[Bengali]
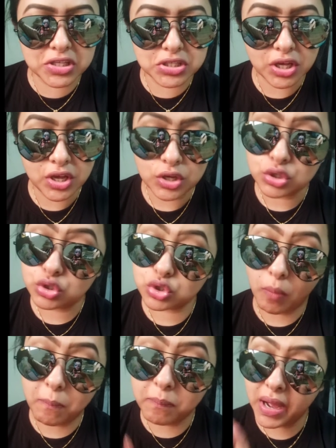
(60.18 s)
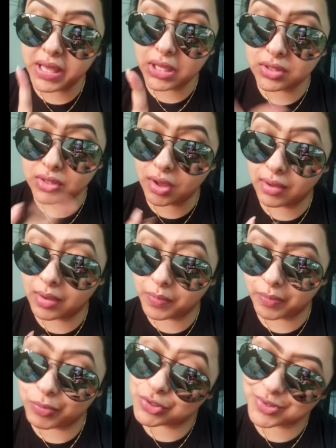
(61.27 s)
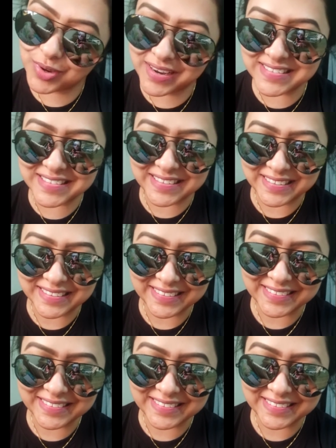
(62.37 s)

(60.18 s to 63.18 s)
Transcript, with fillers: ফ্রেন্ডস সবাই কিন্তু আমাকে প্রপোজ করেছে